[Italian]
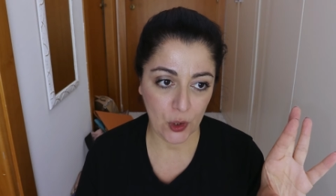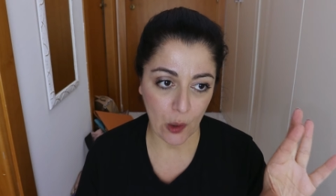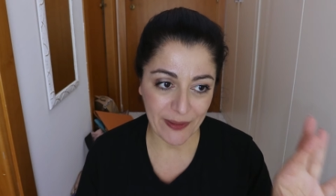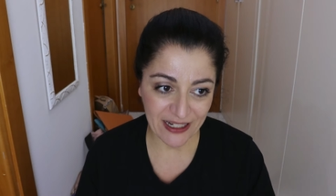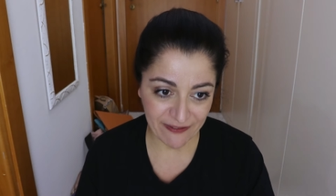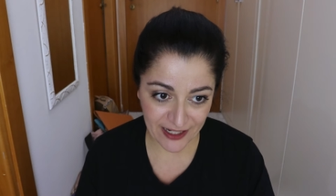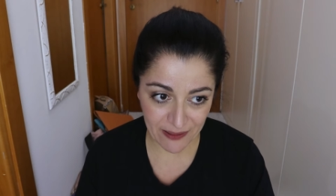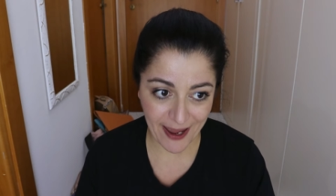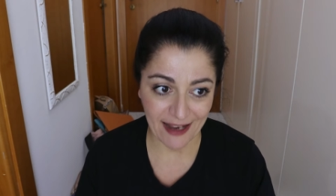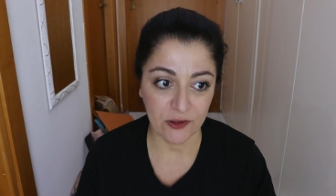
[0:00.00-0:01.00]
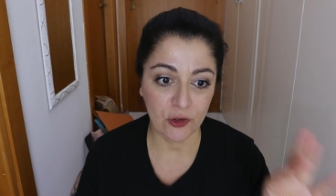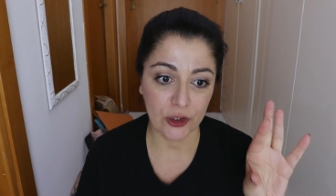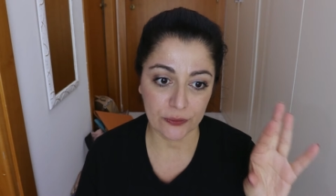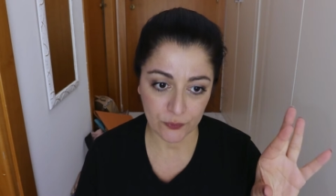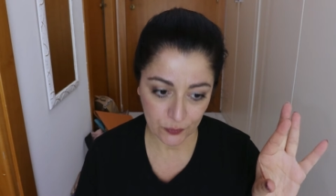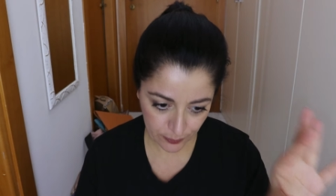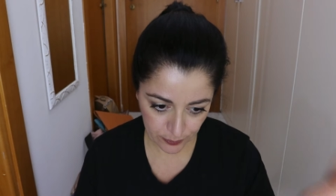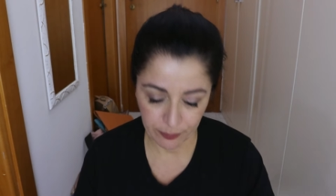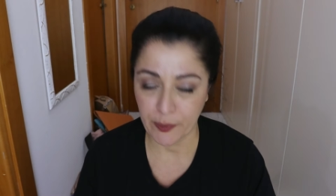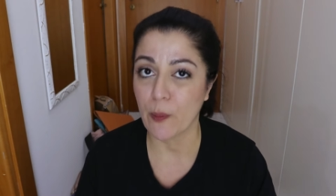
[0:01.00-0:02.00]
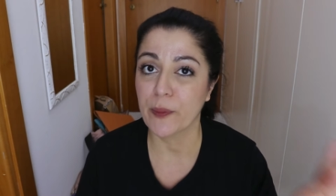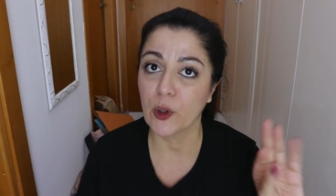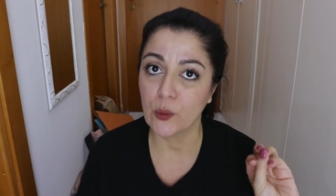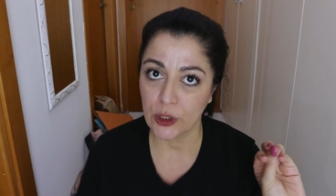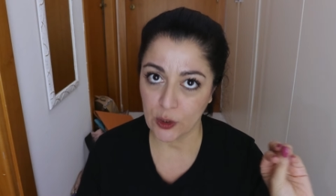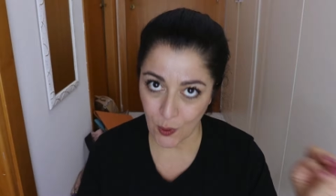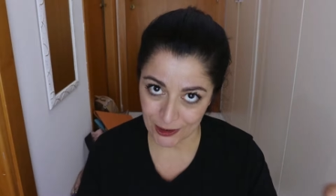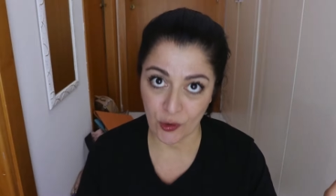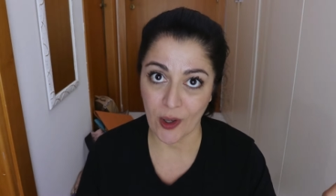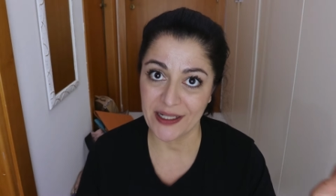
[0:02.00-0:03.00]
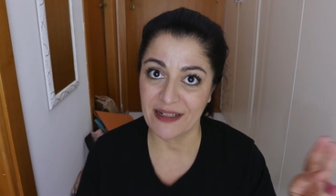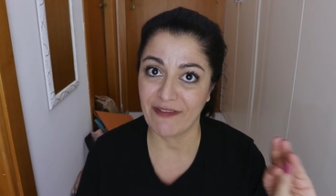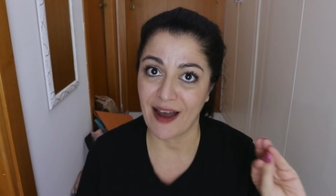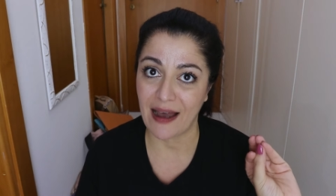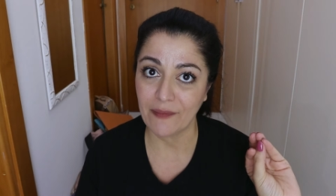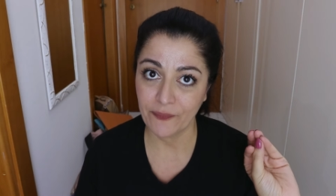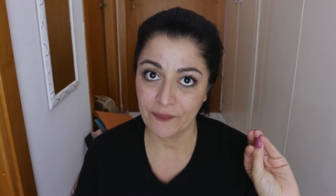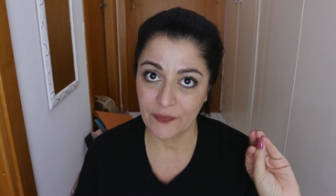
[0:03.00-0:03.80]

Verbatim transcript: come riferimento proprio i quattro anni fa